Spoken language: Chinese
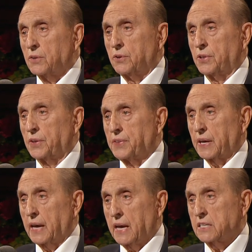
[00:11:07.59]
终
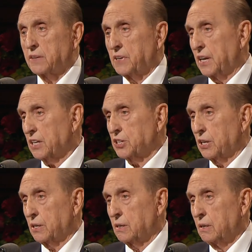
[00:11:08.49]
于从习
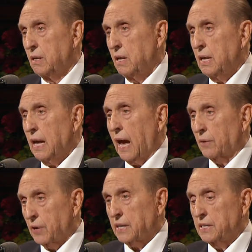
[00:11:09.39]
引的浓雾
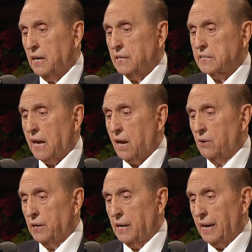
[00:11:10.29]
中
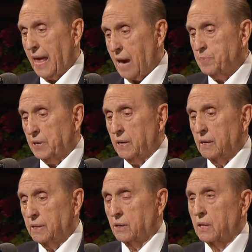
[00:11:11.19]
看清楚了事
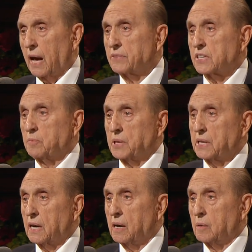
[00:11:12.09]
实，
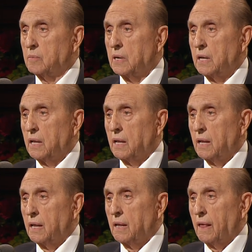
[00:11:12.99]
体认到自己
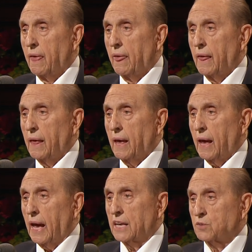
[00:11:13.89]
的生活
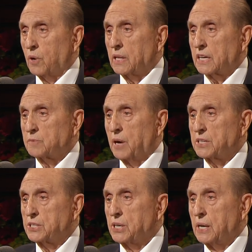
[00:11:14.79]
变得多么不
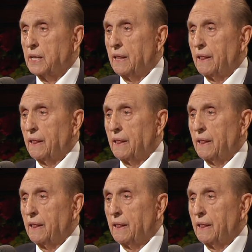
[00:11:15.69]
快乐，